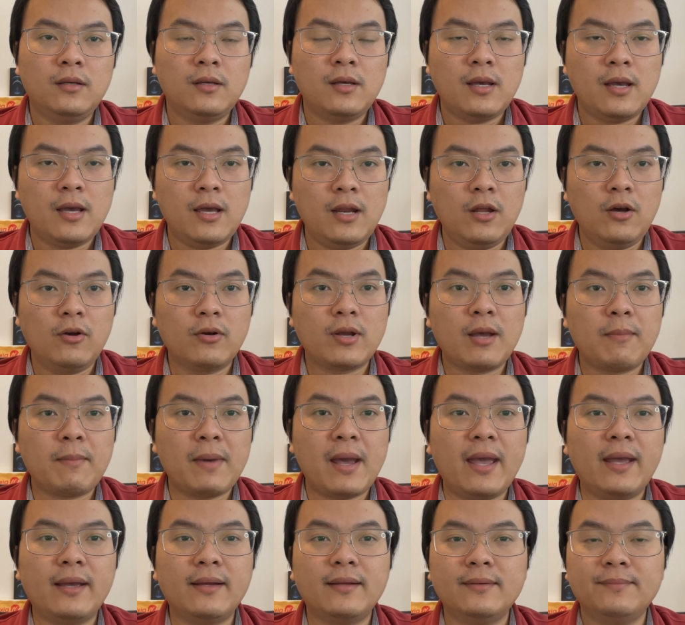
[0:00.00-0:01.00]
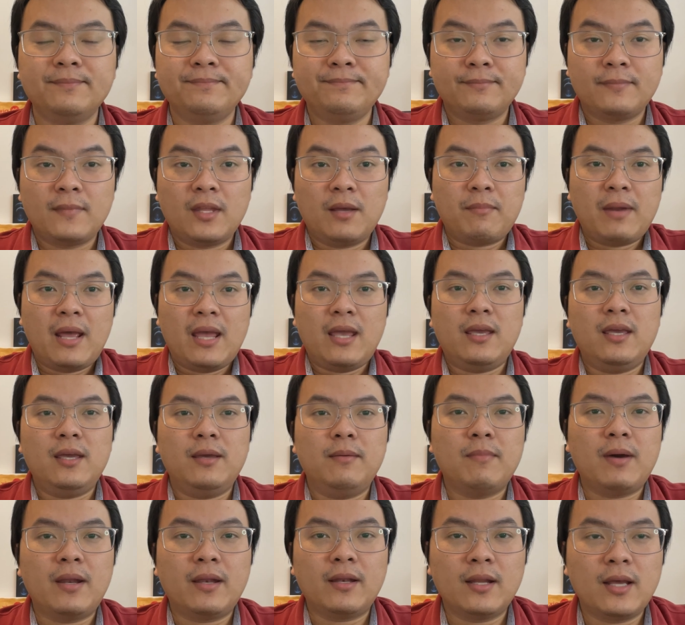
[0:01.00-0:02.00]
Hello các bạn, hôm nay
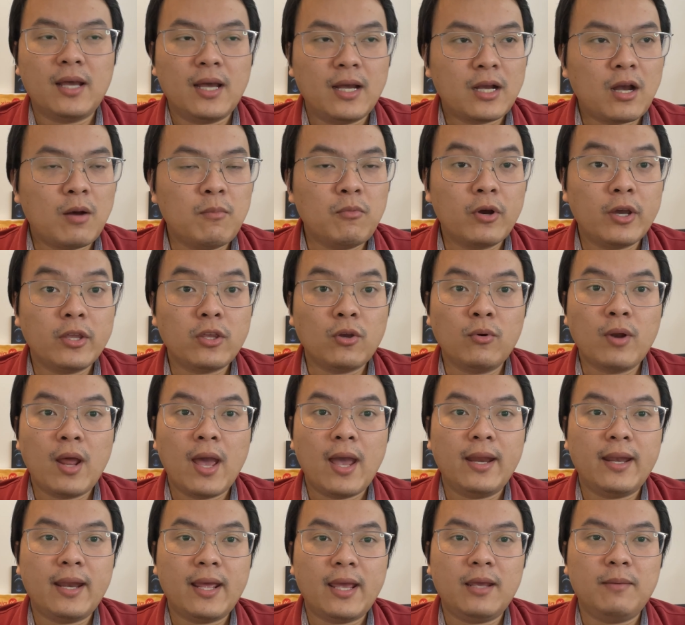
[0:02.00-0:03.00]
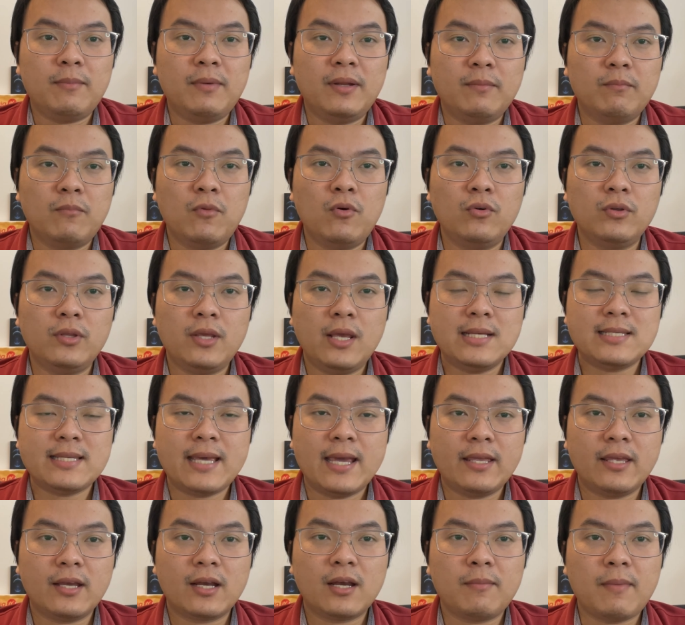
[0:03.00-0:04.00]
thì mình có một cái chủ đề này mình muốn chia
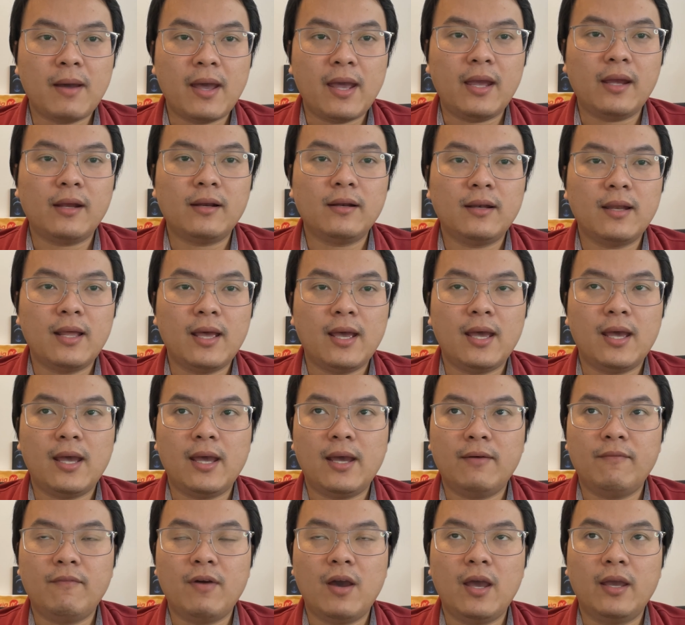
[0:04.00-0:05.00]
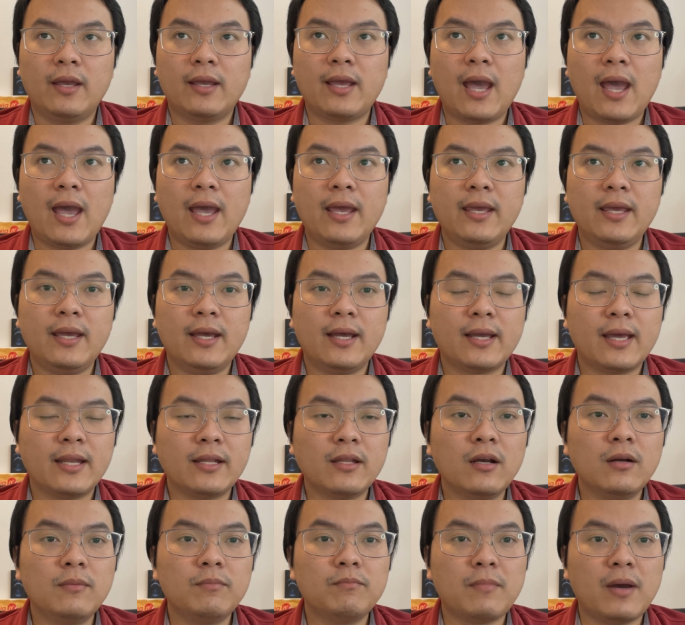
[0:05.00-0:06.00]
sẻ cho các bạn là về cái
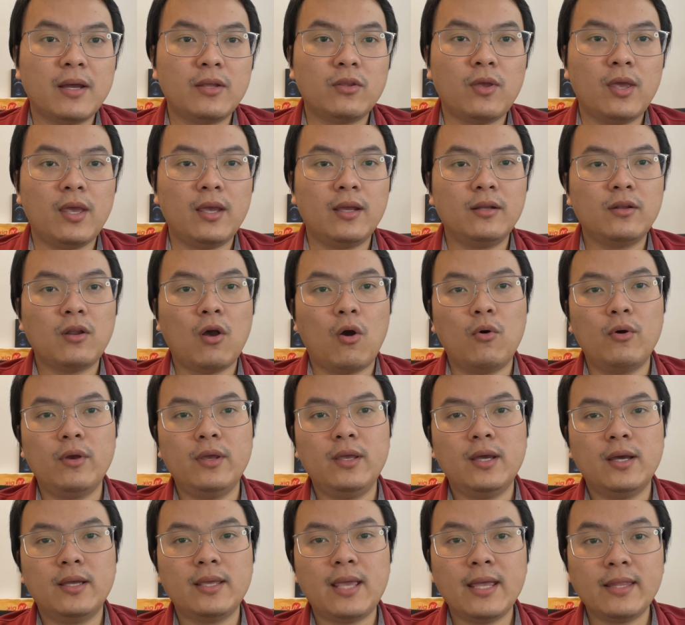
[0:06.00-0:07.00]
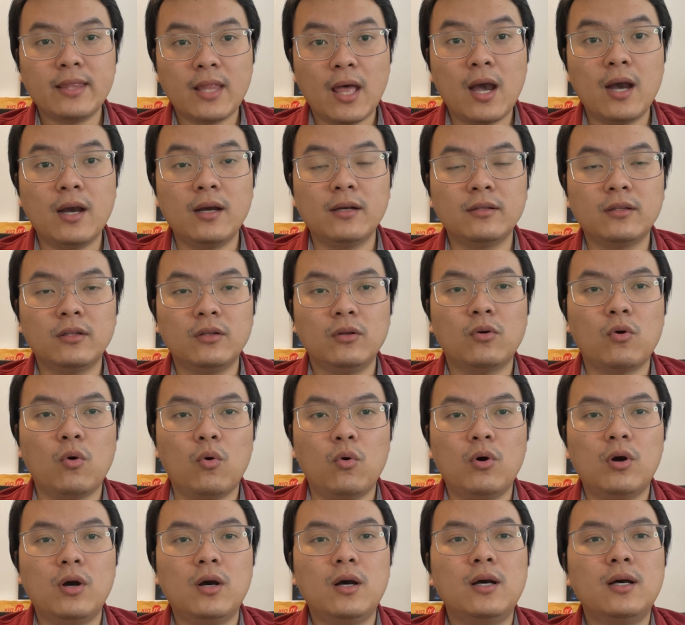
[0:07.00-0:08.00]
cách thức mà chuyển đổi giấy tờ
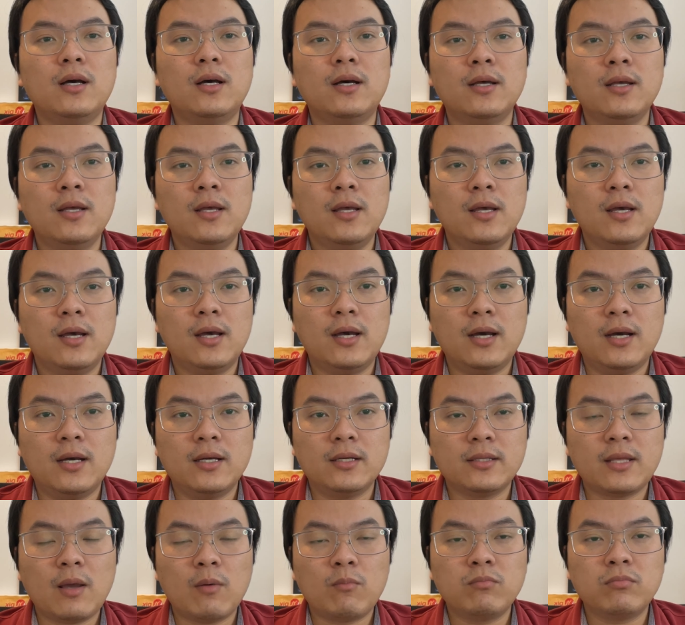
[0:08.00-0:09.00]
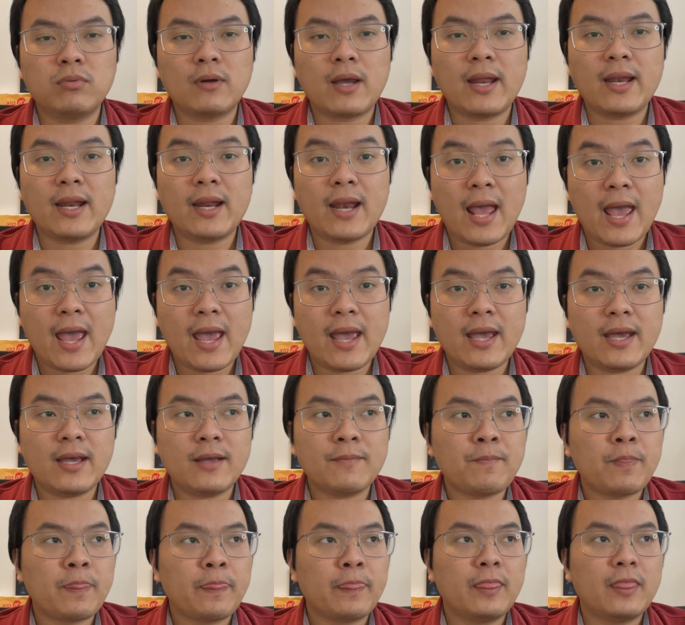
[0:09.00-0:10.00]
của à, trong Canada.
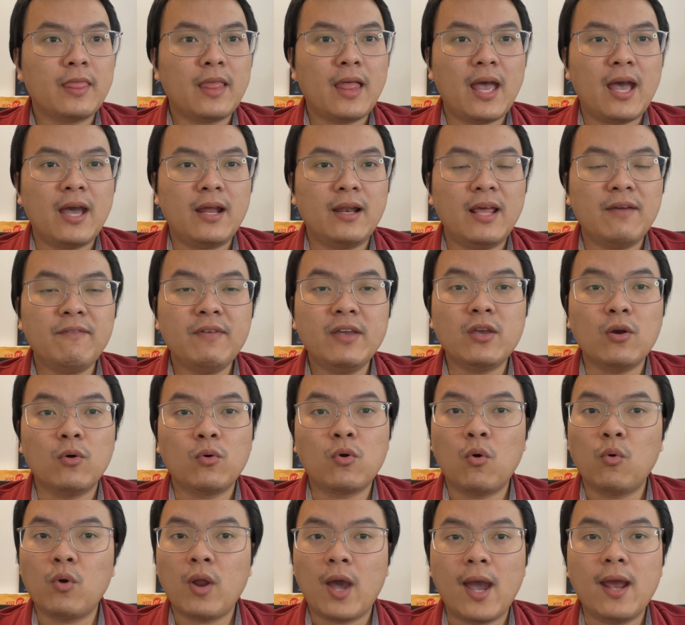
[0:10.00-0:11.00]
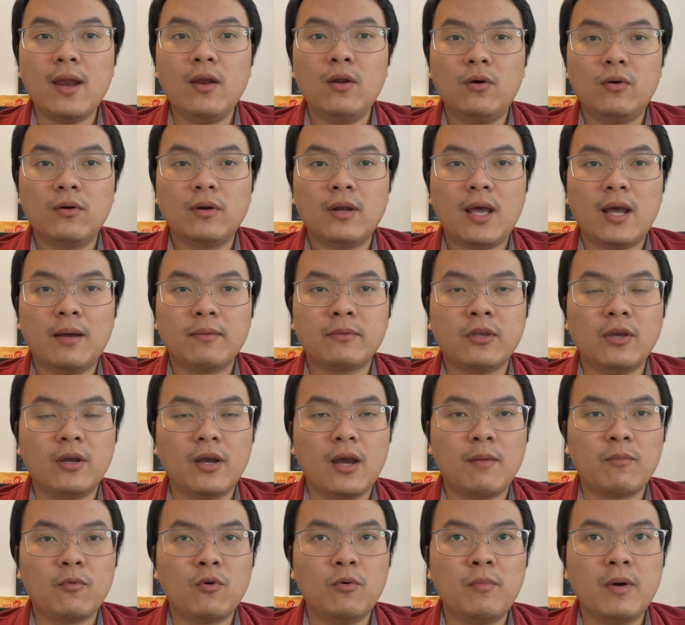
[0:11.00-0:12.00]
Là lấy ví dụ cụ thể luôn là trường
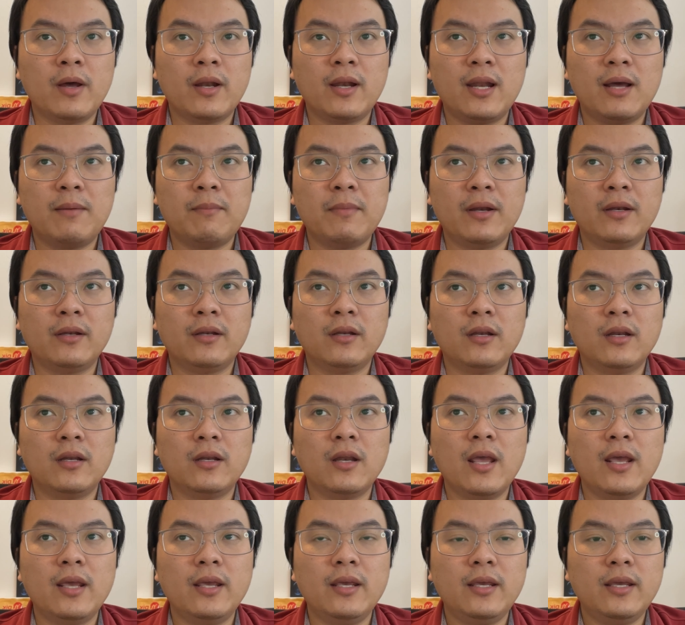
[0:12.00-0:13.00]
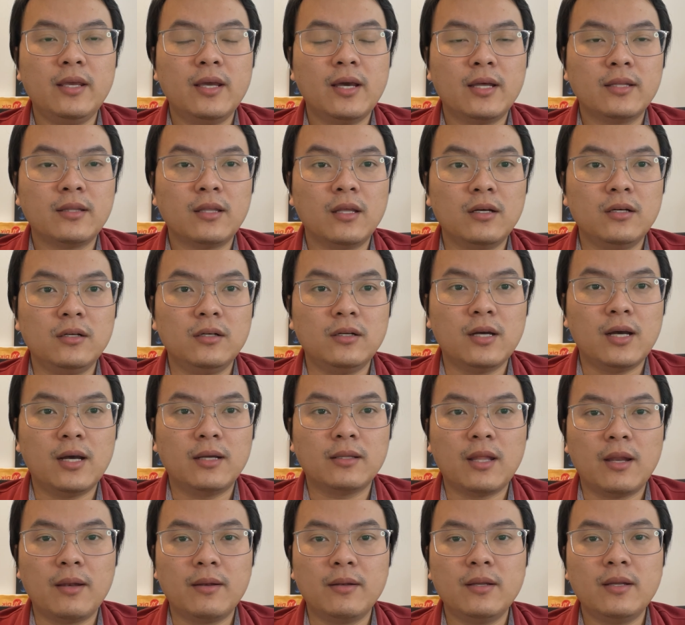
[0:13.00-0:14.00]
hợp của mình là mình đi từ
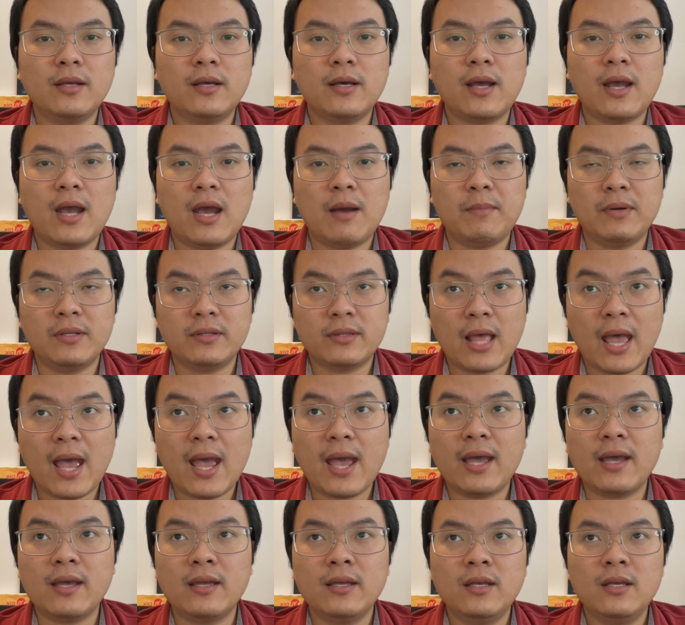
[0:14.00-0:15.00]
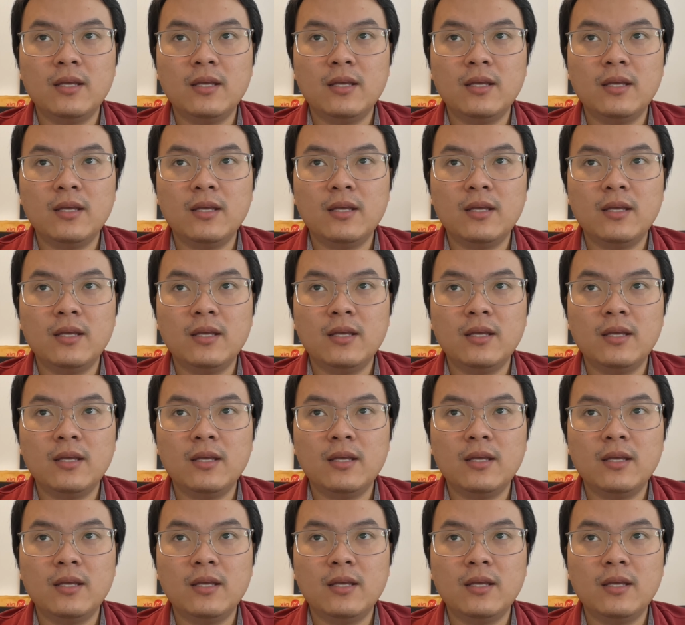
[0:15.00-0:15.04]
tỉnh Alberta